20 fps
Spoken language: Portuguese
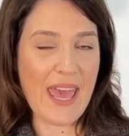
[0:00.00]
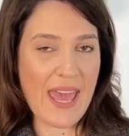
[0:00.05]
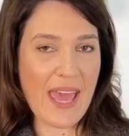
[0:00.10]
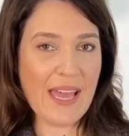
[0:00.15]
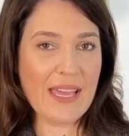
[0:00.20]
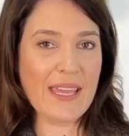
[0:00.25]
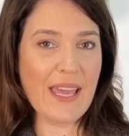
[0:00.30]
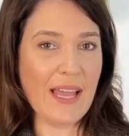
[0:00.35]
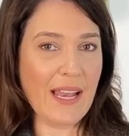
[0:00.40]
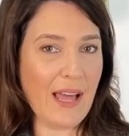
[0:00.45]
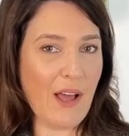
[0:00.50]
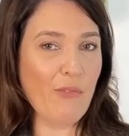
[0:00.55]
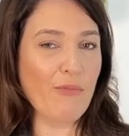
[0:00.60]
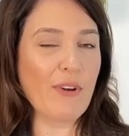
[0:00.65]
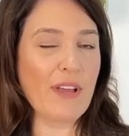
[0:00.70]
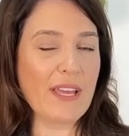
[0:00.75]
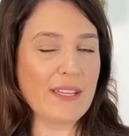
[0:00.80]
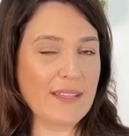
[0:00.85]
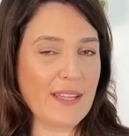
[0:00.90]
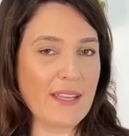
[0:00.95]
É aquela
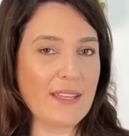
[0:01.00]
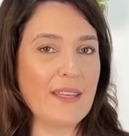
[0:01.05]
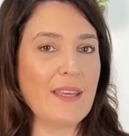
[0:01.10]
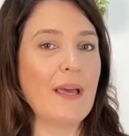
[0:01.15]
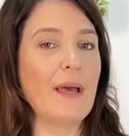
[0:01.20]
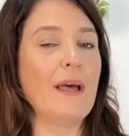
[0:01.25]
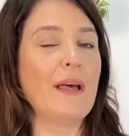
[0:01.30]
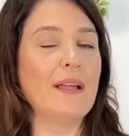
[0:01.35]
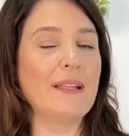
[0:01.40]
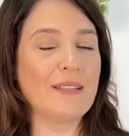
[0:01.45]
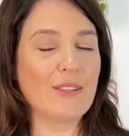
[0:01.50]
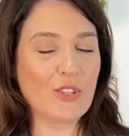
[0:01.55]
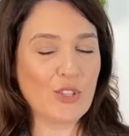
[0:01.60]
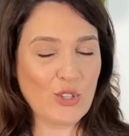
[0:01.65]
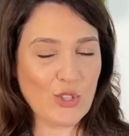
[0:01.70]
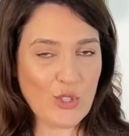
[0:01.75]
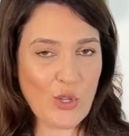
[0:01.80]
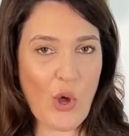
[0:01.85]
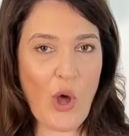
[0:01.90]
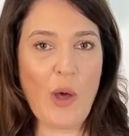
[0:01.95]
alfaiataria
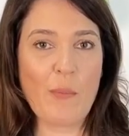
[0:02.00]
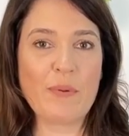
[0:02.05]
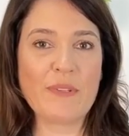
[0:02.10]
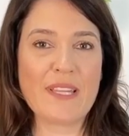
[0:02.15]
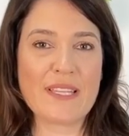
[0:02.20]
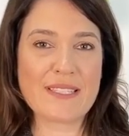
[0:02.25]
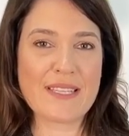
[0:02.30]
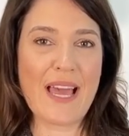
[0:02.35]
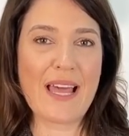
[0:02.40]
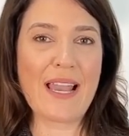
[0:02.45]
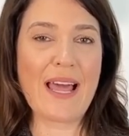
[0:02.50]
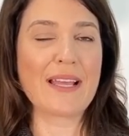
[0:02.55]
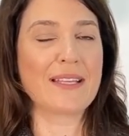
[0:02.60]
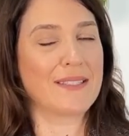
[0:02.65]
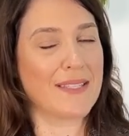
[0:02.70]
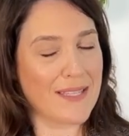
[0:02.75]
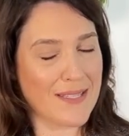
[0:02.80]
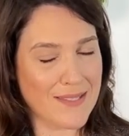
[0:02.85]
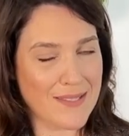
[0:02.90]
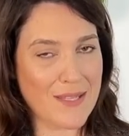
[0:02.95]
top das
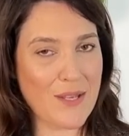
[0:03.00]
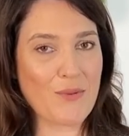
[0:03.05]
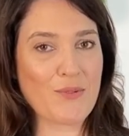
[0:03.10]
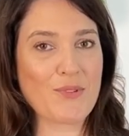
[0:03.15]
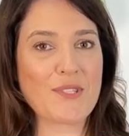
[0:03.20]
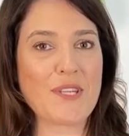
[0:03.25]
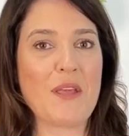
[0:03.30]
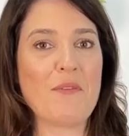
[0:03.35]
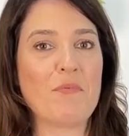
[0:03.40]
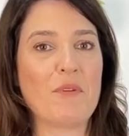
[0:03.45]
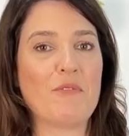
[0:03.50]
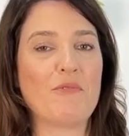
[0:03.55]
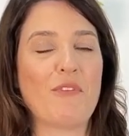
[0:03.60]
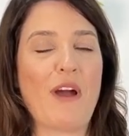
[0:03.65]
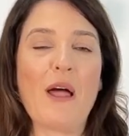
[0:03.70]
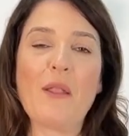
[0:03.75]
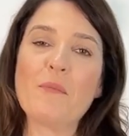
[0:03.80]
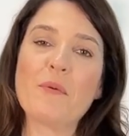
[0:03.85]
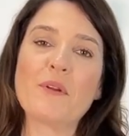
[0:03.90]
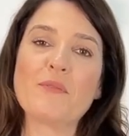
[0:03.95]
galáxias que eu sempre
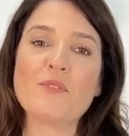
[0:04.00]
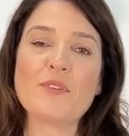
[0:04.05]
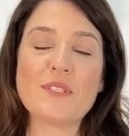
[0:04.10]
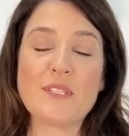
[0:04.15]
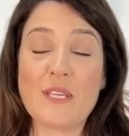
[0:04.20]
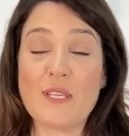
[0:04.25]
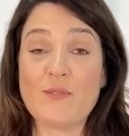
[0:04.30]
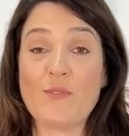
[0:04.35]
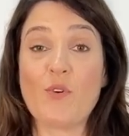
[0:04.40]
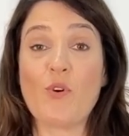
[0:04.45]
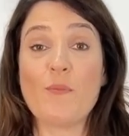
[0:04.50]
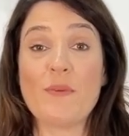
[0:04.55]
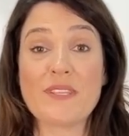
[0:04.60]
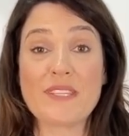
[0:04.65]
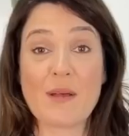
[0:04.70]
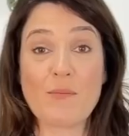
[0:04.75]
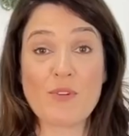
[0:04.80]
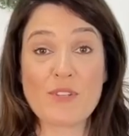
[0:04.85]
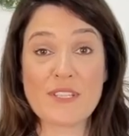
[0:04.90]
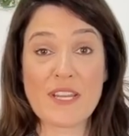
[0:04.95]
falo para vocês. Vou
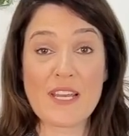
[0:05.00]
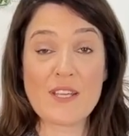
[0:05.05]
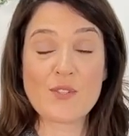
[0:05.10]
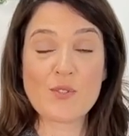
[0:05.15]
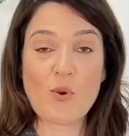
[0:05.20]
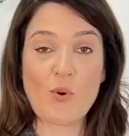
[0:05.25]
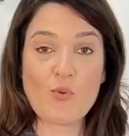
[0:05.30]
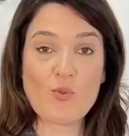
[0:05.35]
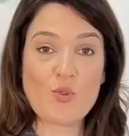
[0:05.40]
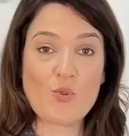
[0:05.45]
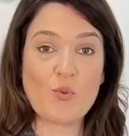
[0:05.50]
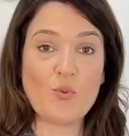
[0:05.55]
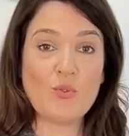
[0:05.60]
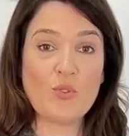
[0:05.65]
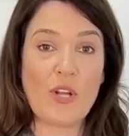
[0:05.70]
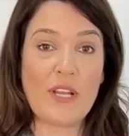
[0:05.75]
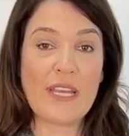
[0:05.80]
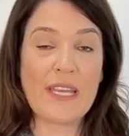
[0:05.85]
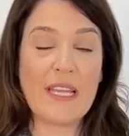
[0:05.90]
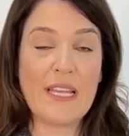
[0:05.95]
começar a mostrar esse
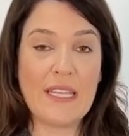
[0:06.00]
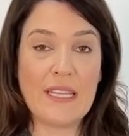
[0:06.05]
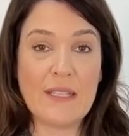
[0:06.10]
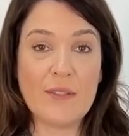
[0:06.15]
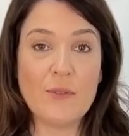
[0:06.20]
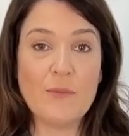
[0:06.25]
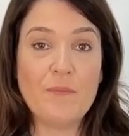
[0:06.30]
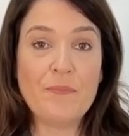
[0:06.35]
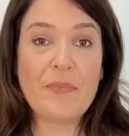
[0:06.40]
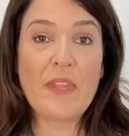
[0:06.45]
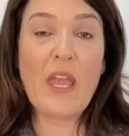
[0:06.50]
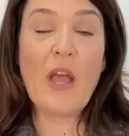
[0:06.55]
conjunto, olha que lindo.